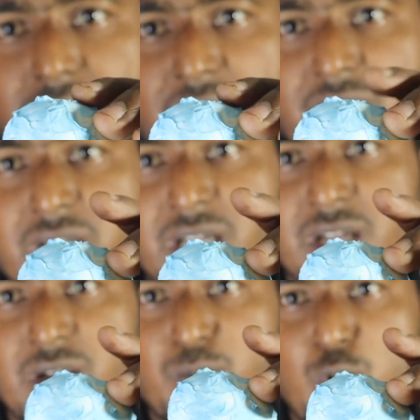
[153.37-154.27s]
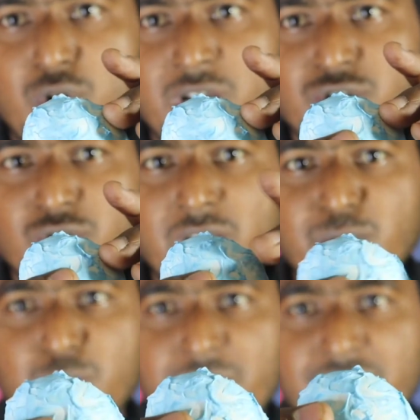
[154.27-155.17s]
হ্যাঁ ফোকাস
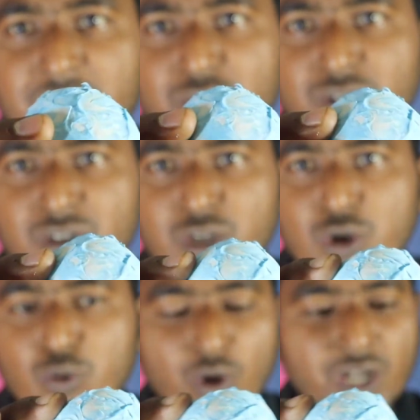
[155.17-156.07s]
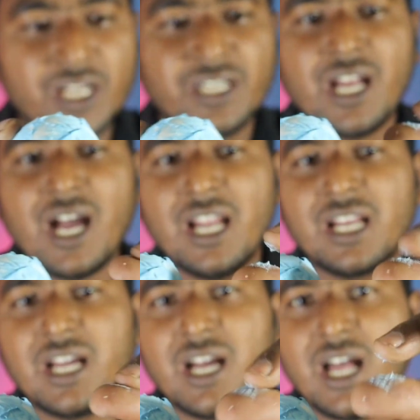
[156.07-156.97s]
করলাম তোমরা দেখো কলগেটটা
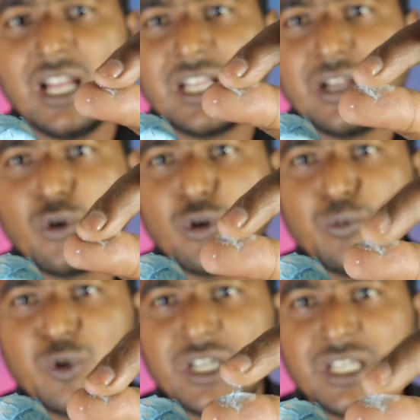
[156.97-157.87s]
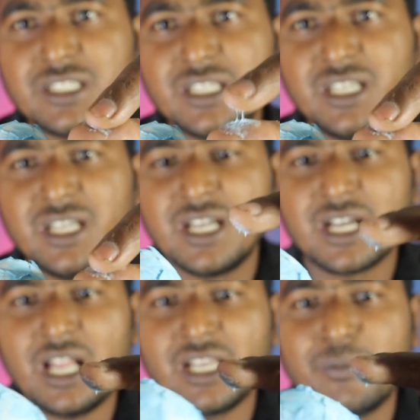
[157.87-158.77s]
হালকা হালকা নরম হয়ে আছে
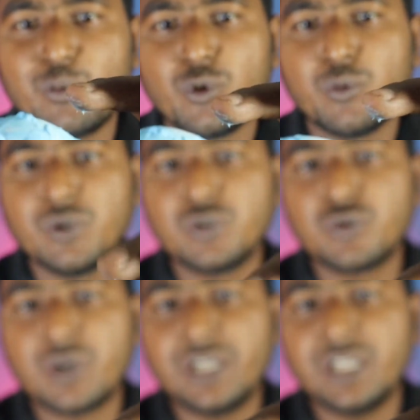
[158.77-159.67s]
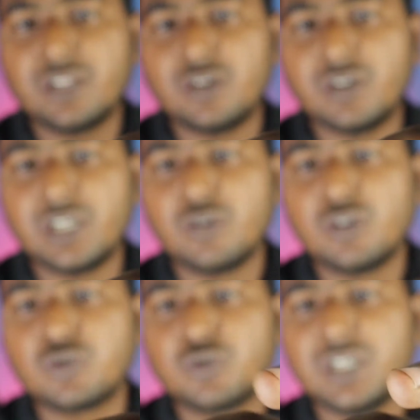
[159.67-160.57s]
কালকে পুরোপুরি শুকায়নি দেখো
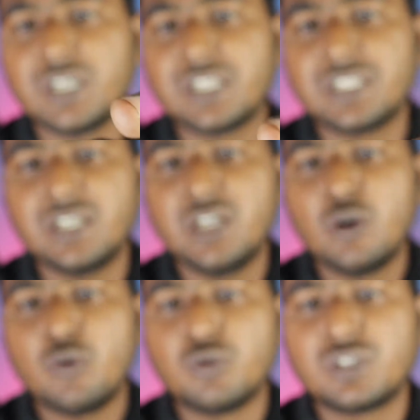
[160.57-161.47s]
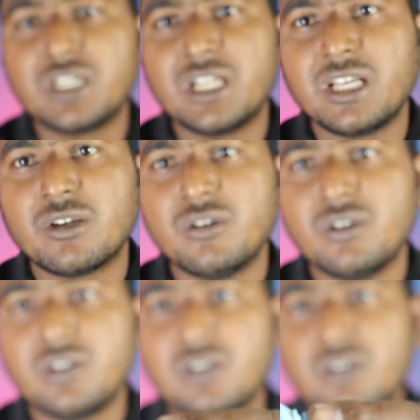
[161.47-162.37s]
এগুলো শুকিয়ে গেছে উঠছে না দেখো
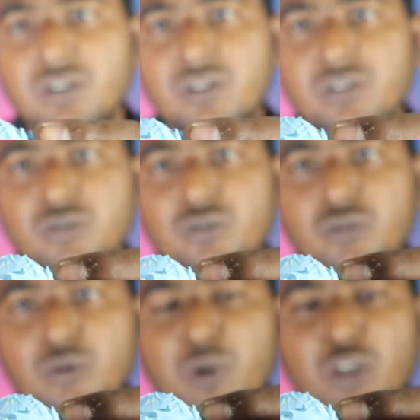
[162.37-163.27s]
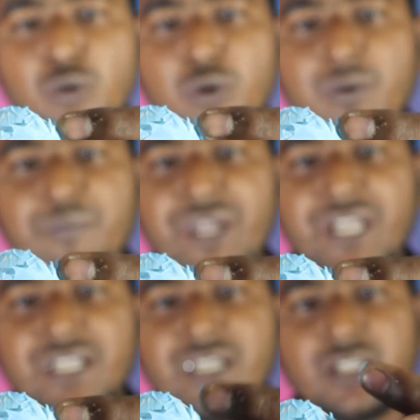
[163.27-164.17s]
তোমরা হয়তো বলবে
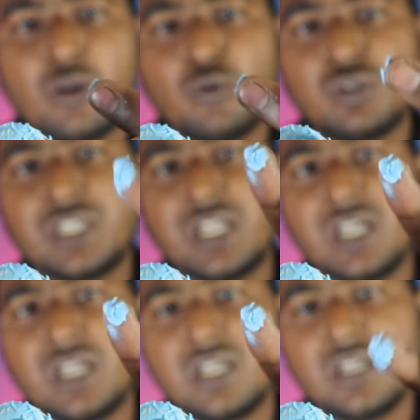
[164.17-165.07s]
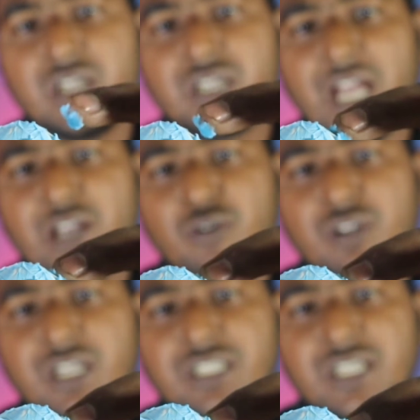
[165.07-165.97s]
ফেক উঠছে না টাইট
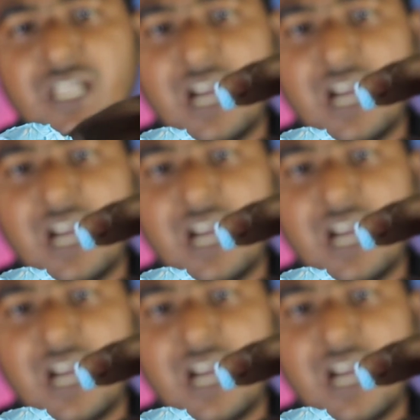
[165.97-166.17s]
হয়ে গেছে